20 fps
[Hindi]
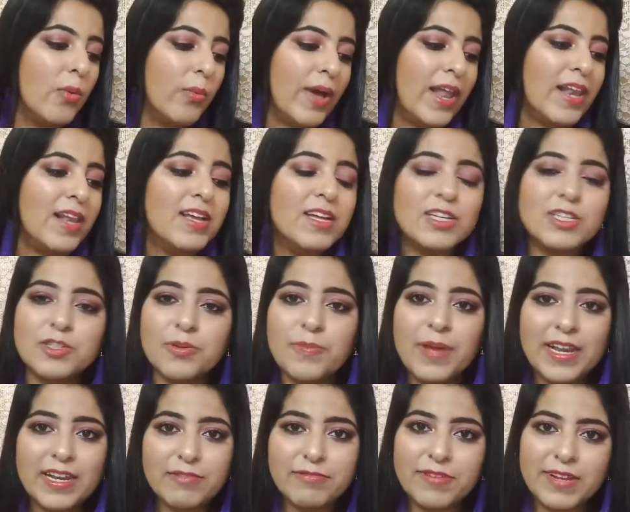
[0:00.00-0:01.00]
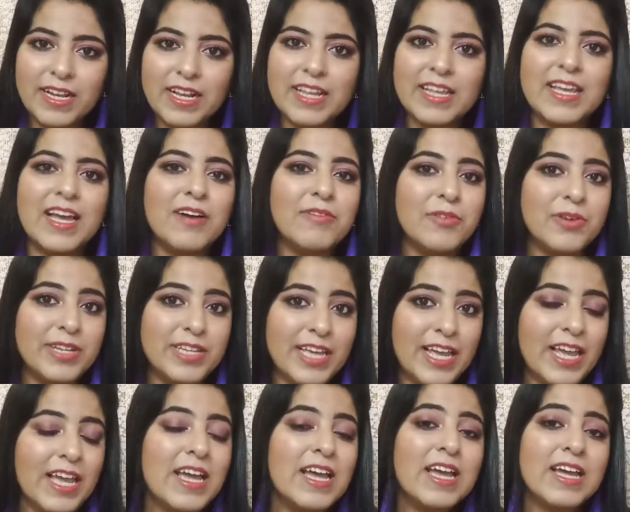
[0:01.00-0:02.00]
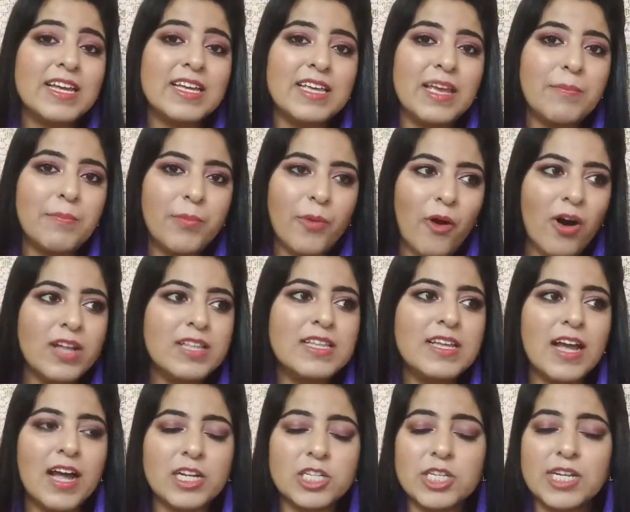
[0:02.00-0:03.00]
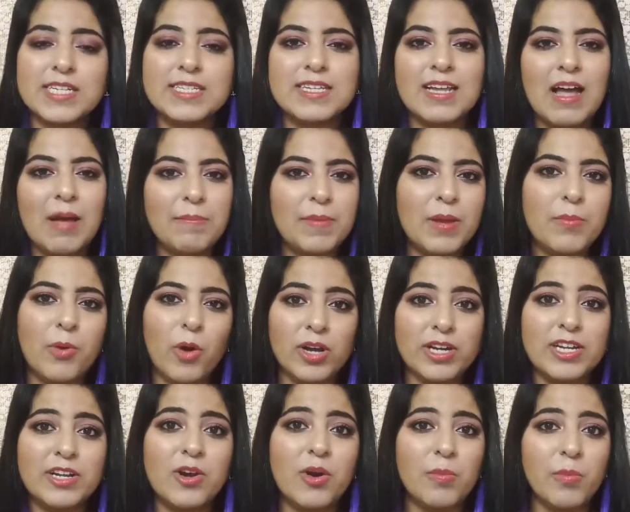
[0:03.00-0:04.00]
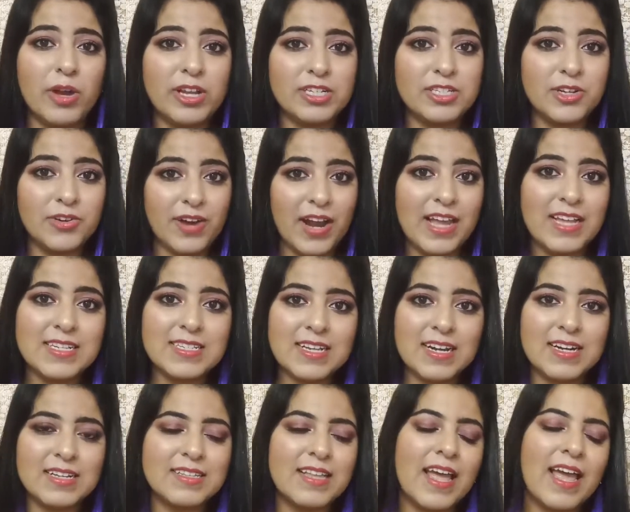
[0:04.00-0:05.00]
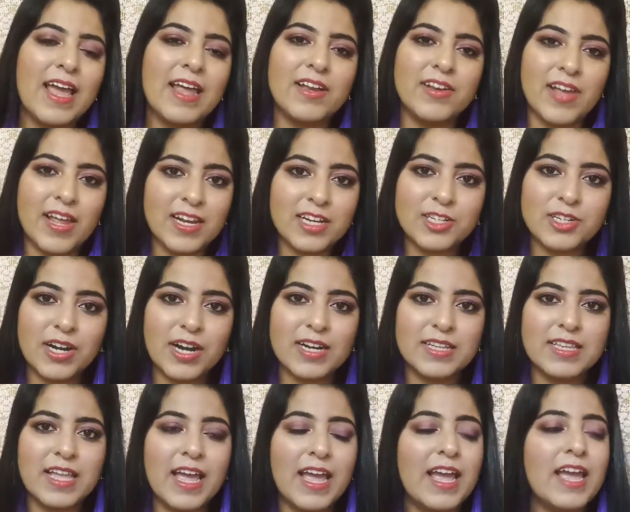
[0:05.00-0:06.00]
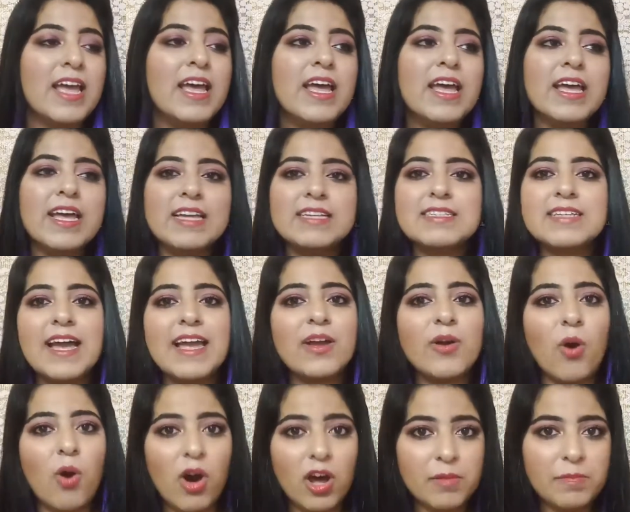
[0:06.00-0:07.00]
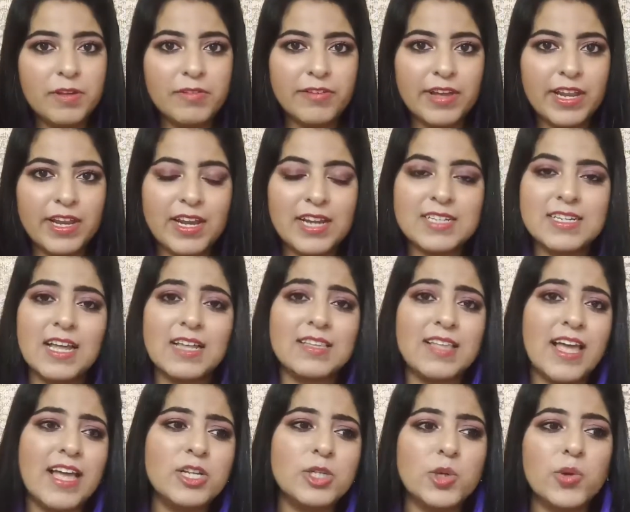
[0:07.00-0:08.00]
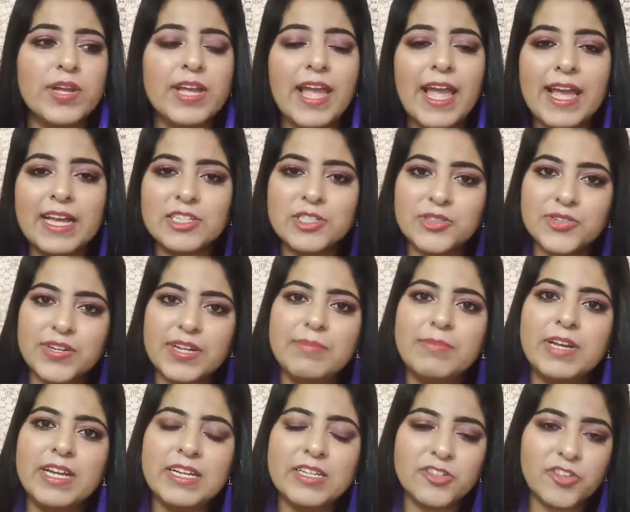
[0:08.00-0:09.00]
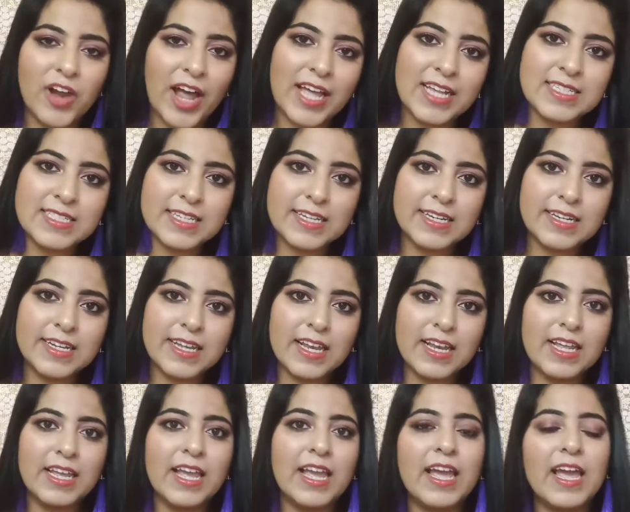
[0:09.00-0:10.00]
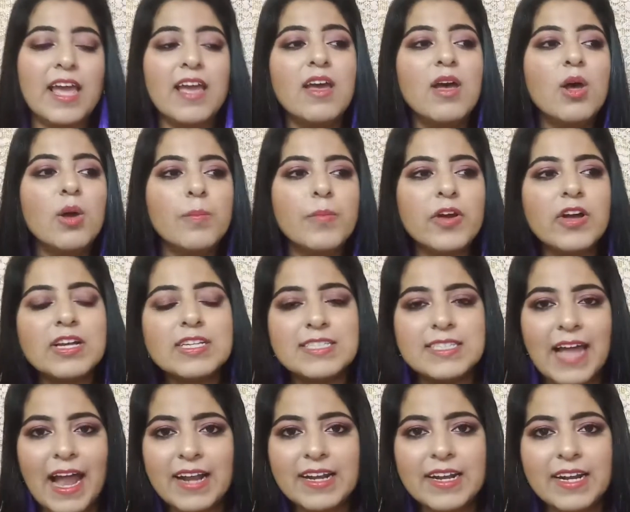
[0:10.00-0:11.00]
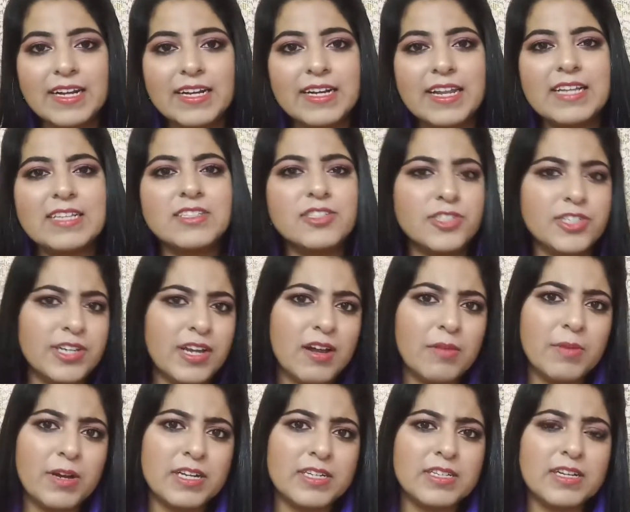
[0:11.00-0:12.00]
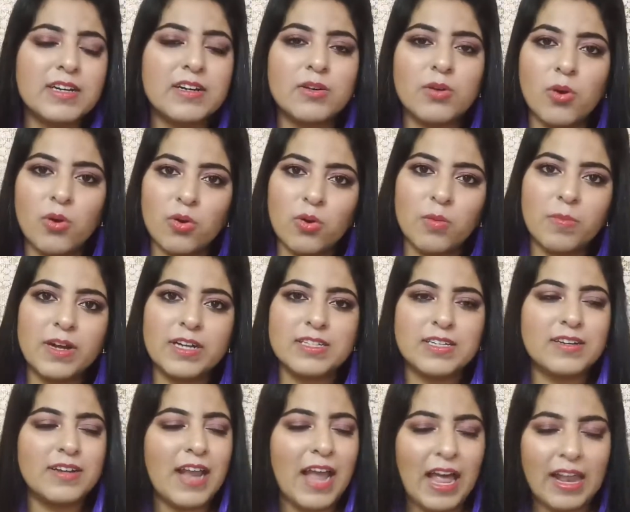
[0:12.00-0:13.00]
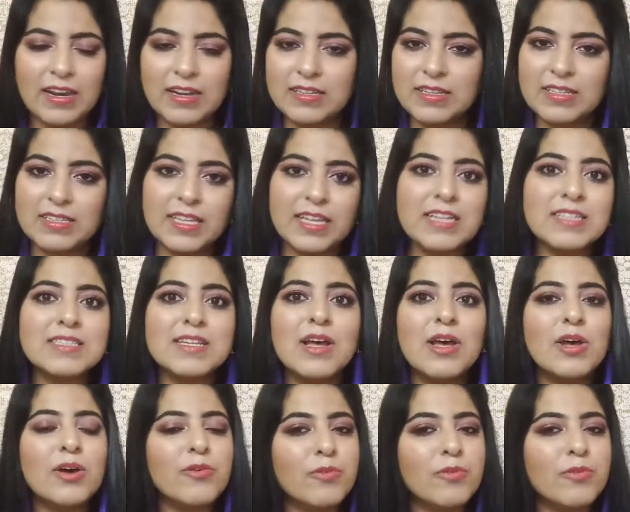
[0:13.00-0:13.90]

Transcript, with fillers: वेल जो मैंने फील किया वो ये कि बहुत ही अच्छे से आपके बॉडी को मॉइस्चराइज करता है नरिश करता है इसका एक और भी वेरियंट आता है जो कि एक्सट्रीमली ड्राई स्किन के लिए है बिकॉज दैट कंटेन्स शेयर बटर कोको बटर एंड अदर थिंग्स